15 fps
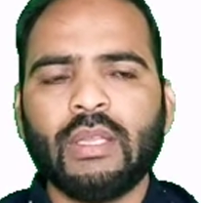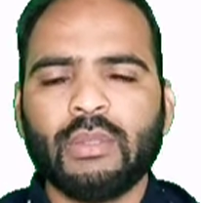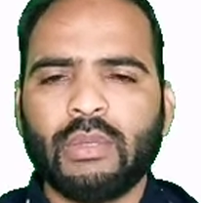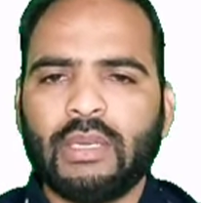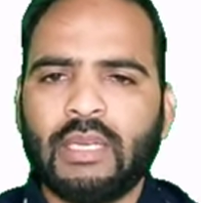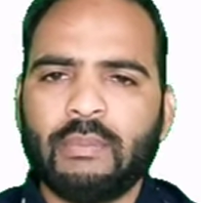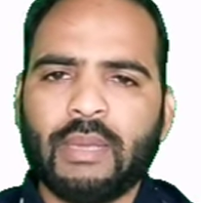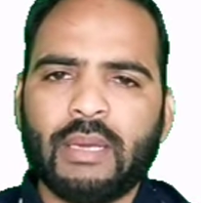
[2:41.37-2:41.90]
तो
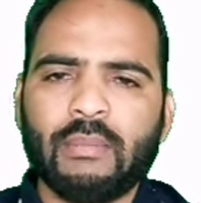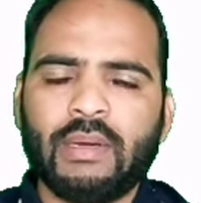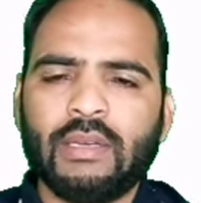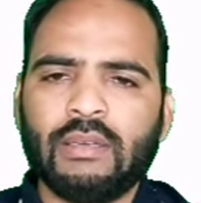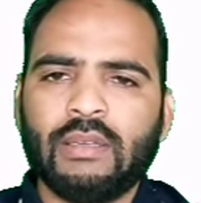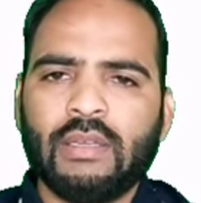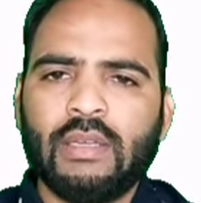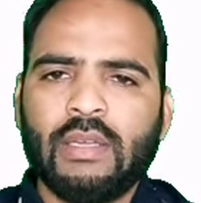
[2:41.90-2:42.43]
अल्लामा
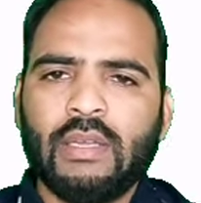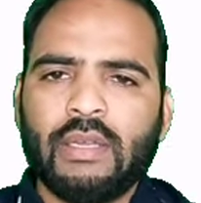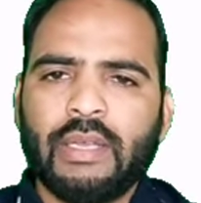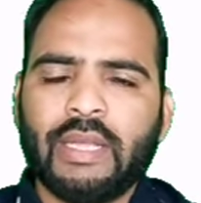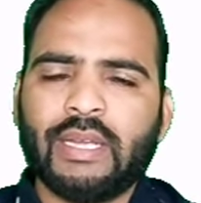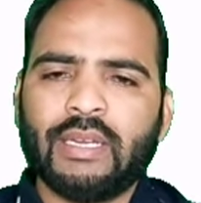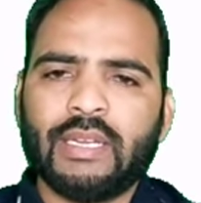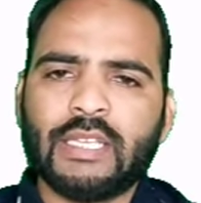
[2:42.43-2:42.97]
इकबाल
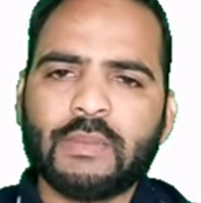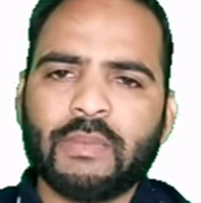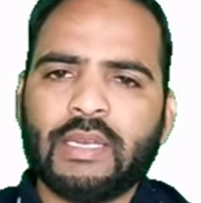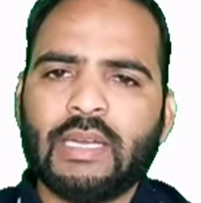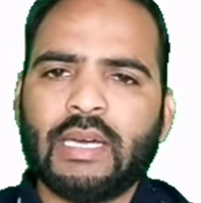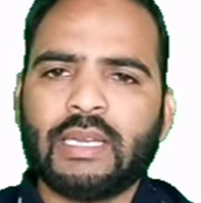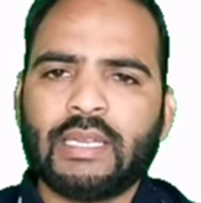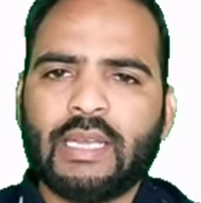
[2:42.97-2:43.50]
एक नज़म
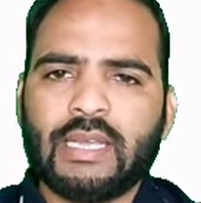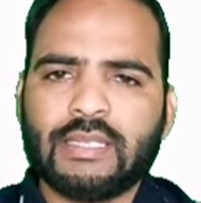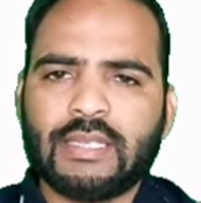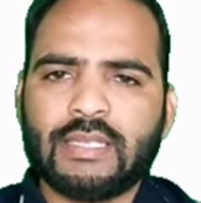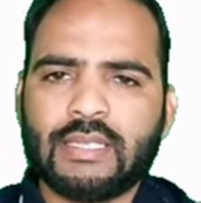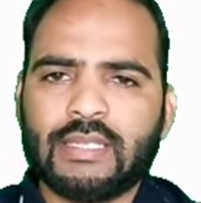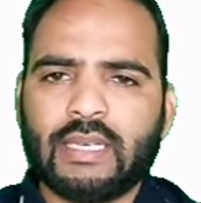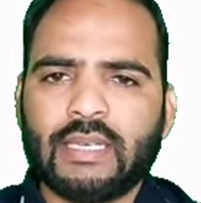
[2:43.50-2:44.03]
निगार की
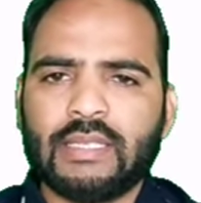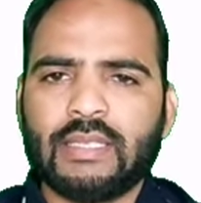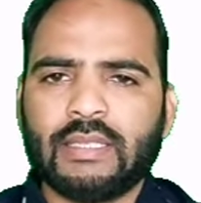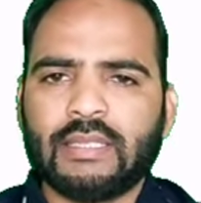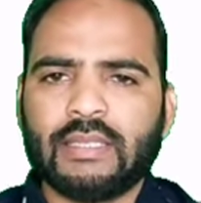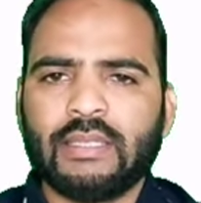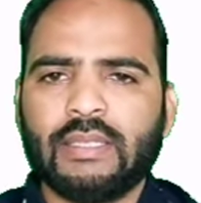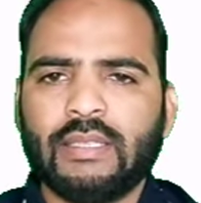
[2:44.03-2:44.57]
हैसियत से जाने
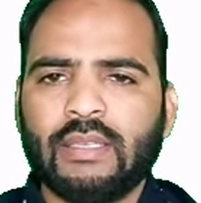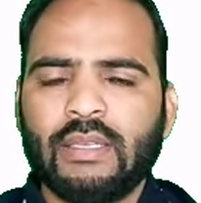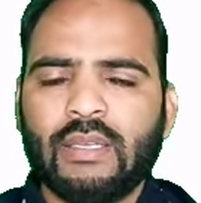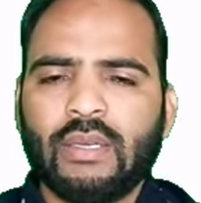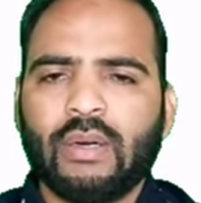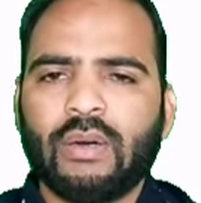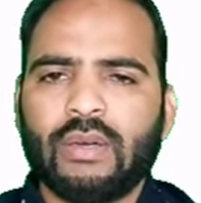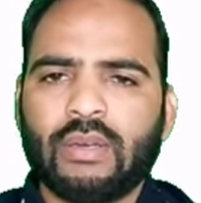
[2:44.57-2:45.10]
जाते हैं
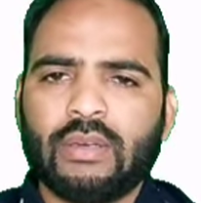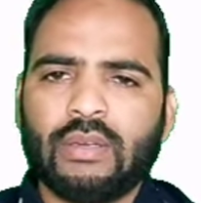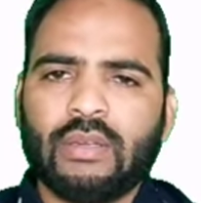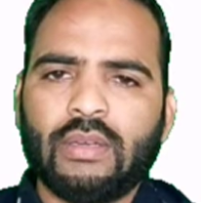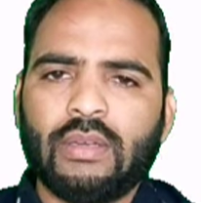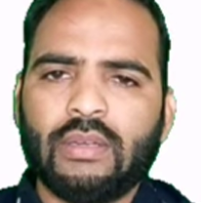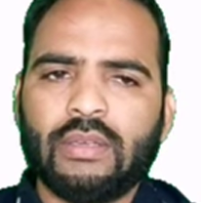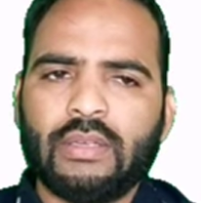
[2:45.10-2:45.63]
और
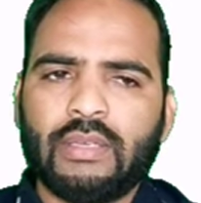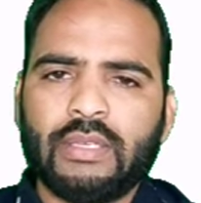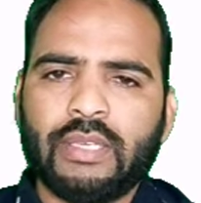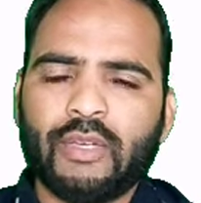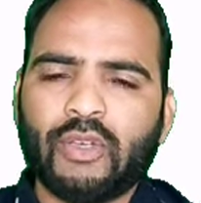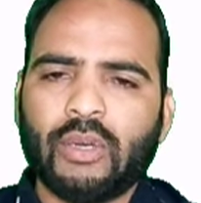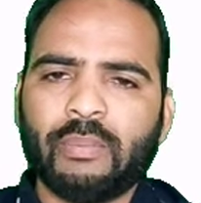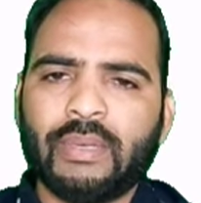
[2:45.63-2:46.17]

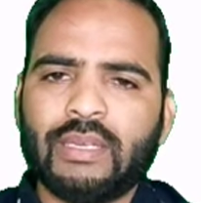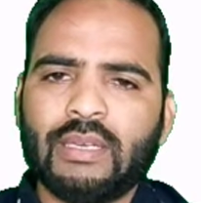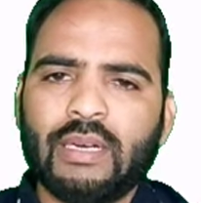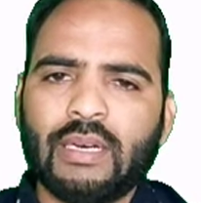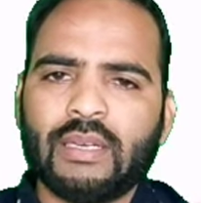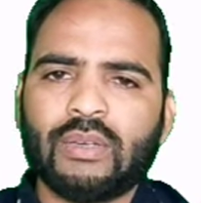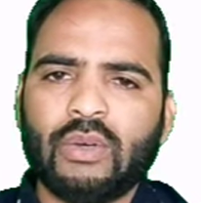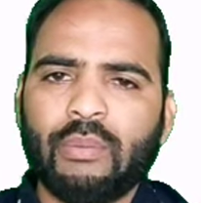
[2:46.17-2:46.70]
ये टॉपिक
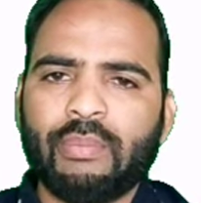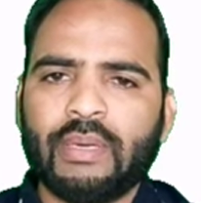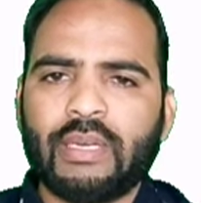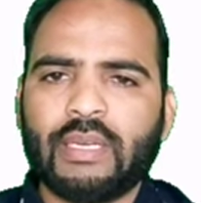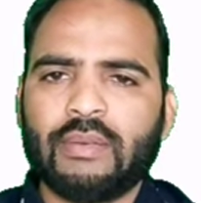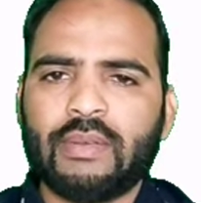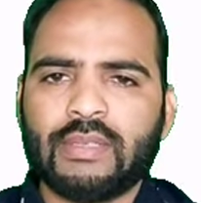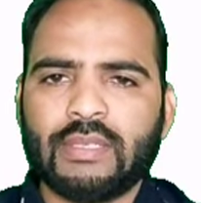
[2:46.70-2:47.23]
हर
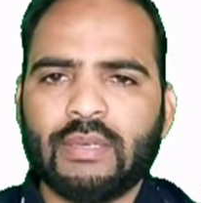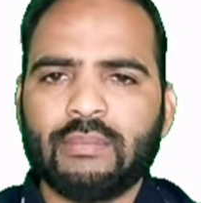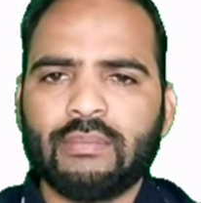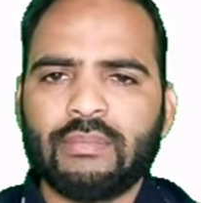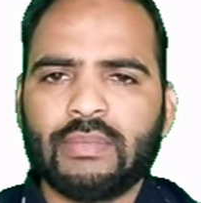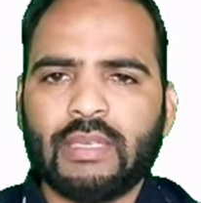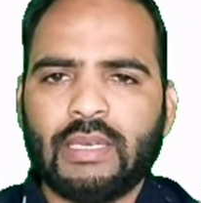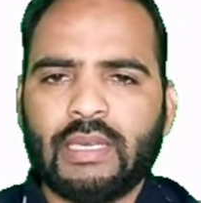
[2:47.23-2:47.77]
कॉम्पिटिटिव एग्ज़ाम
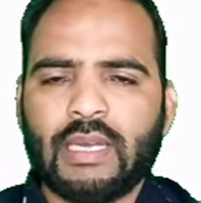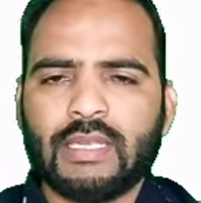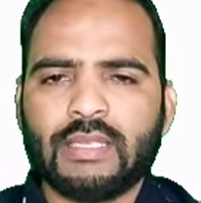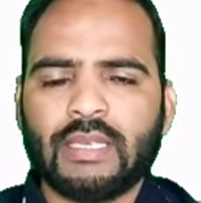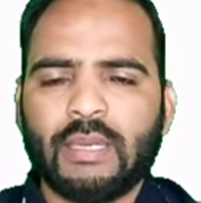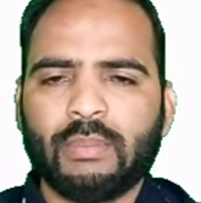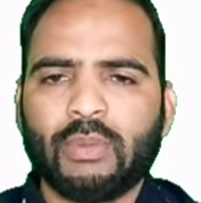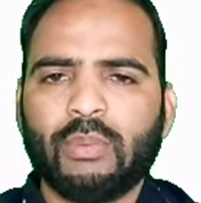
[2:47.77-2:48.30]
के लिहाज
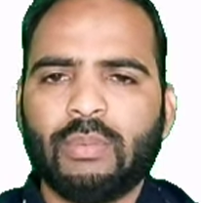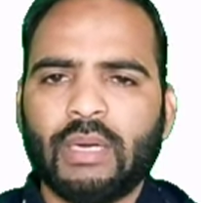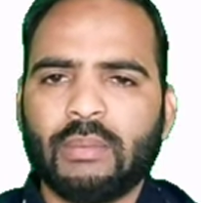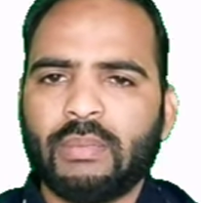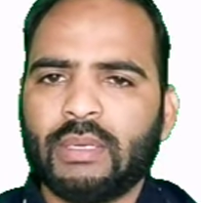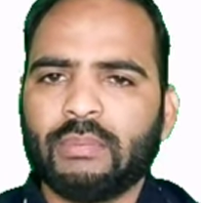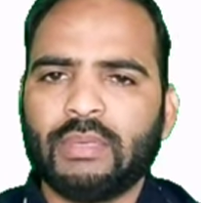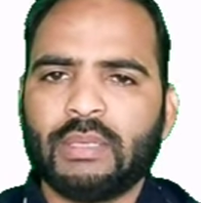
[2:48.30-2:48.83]
से आपको बार
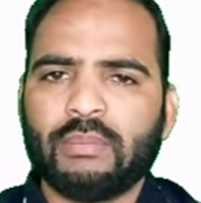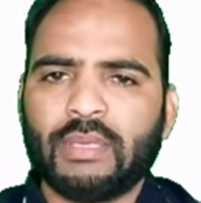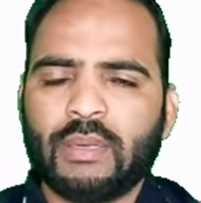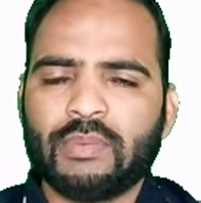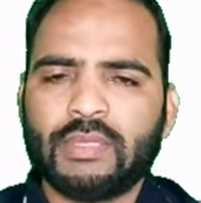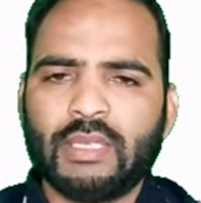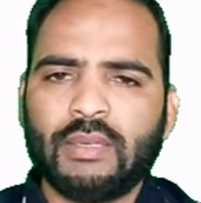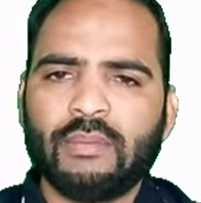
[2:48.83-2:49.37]
बार बार बार
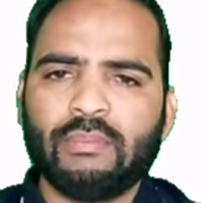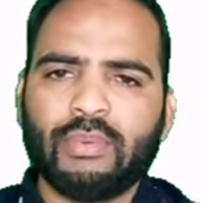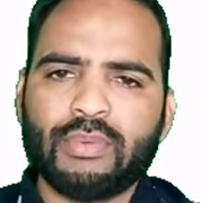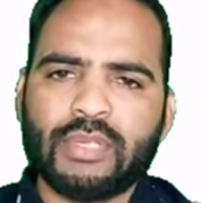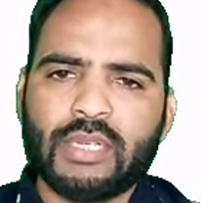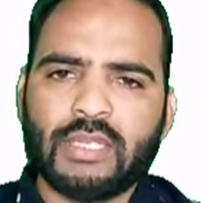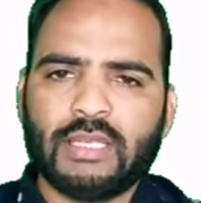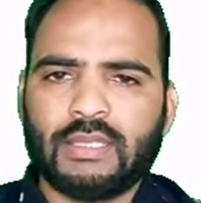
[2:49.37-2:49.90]
आपसे
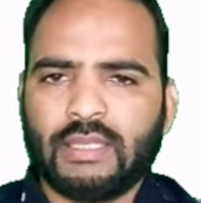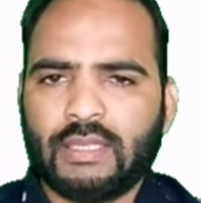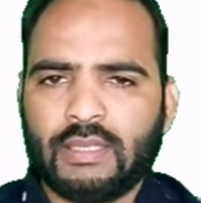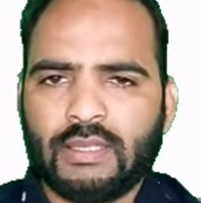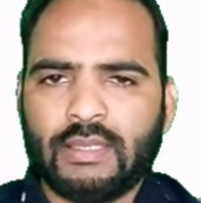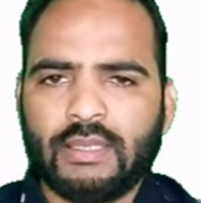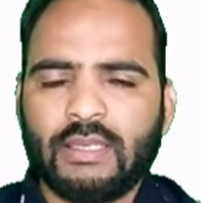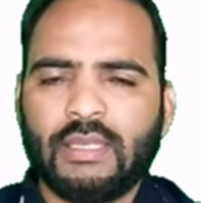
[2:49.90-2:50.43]
पूछा जाता
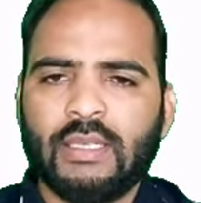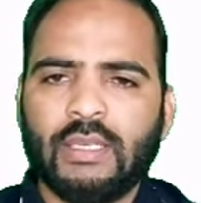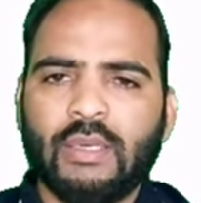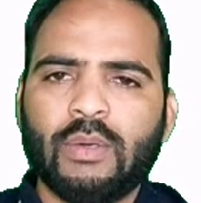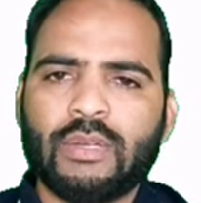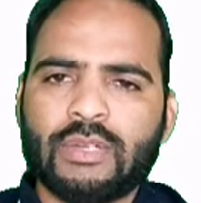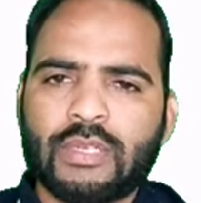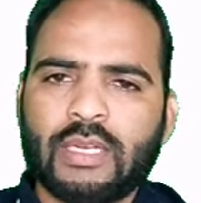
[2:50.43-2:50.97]
रहा है
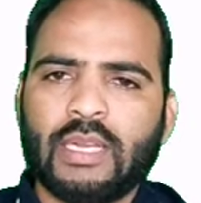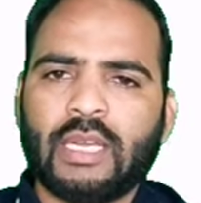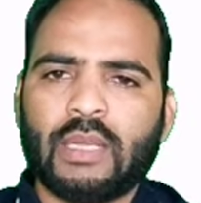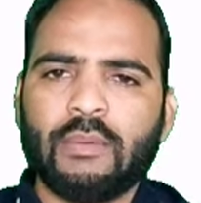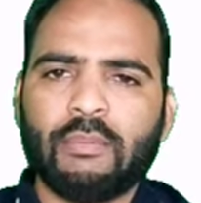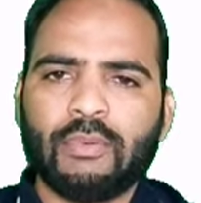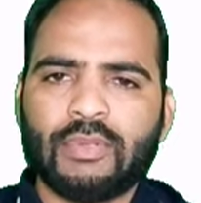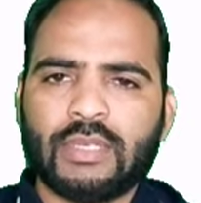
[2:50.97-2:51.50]
और इन
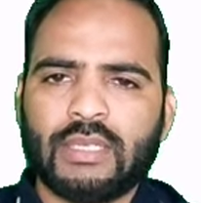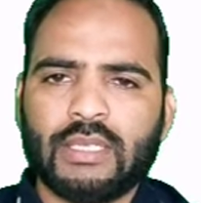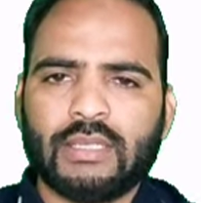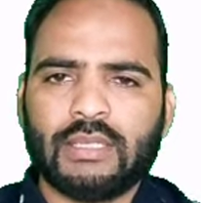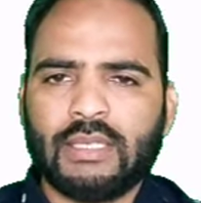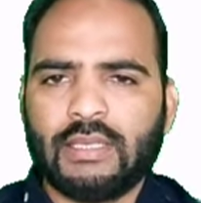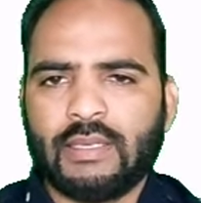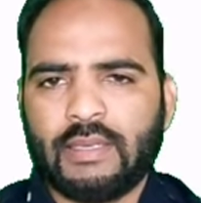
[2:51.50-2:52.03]
आगे भी पूछा
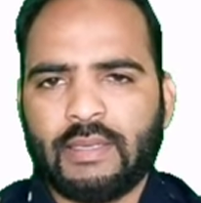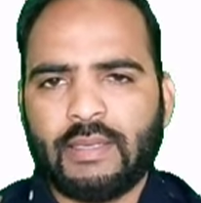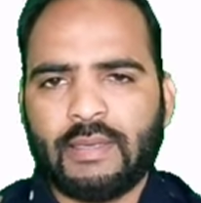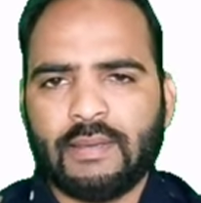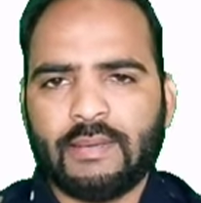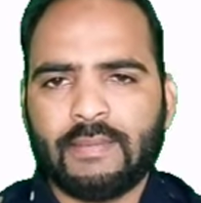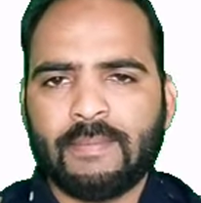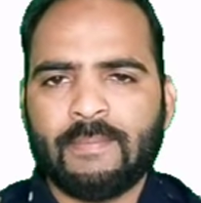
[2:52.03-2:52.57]
जाता रहेगा